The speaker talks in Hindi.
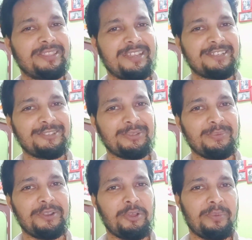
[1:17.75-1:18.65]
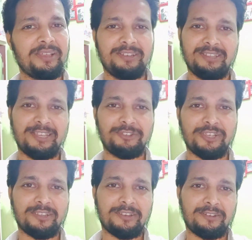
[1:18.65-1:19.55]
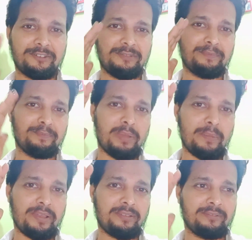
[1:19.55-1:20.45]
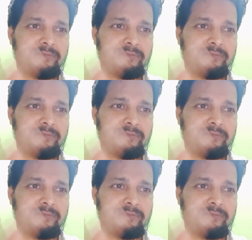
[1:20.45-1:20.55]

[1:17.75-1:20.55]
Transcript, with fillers: मिलते हैं नेक्स्ट इसी वीडियो में टेल एंड टेक केयर बाय बाय